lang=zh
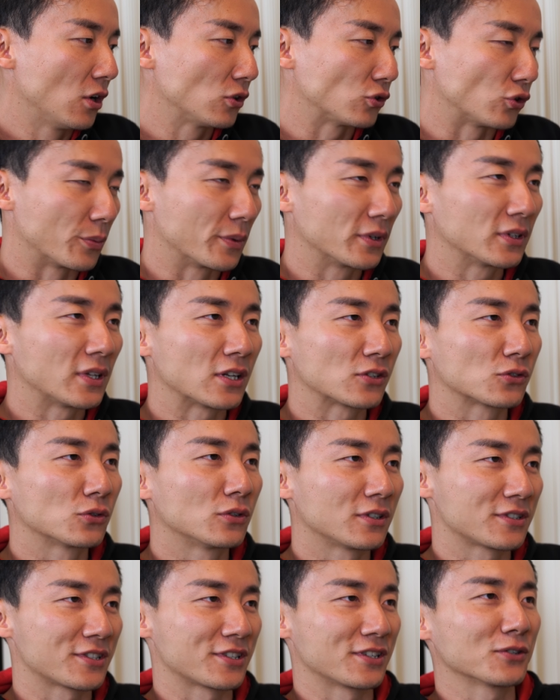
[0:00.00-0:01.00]
水平来
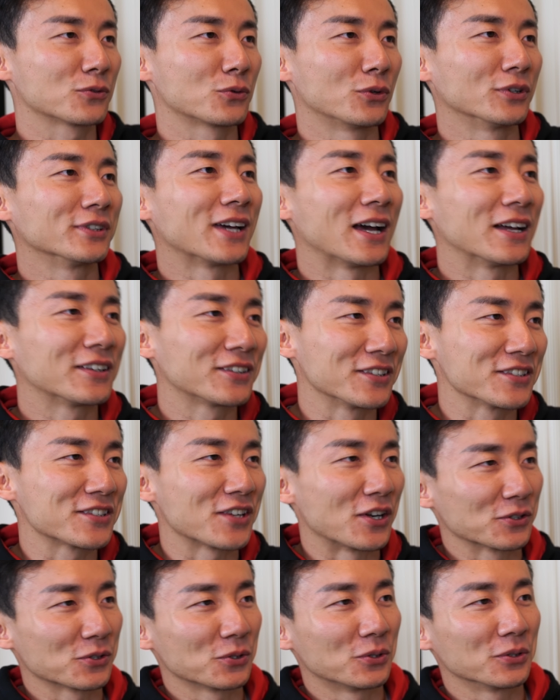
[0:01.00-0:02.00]
说，其实国内还挺
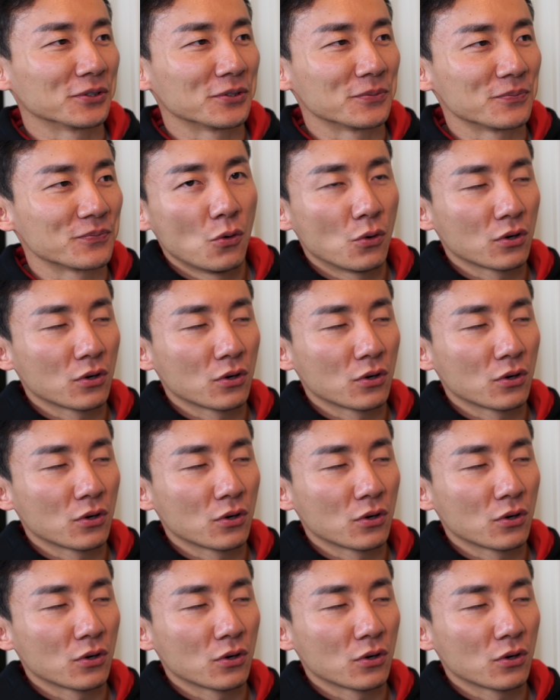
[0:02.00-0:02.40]
享受的。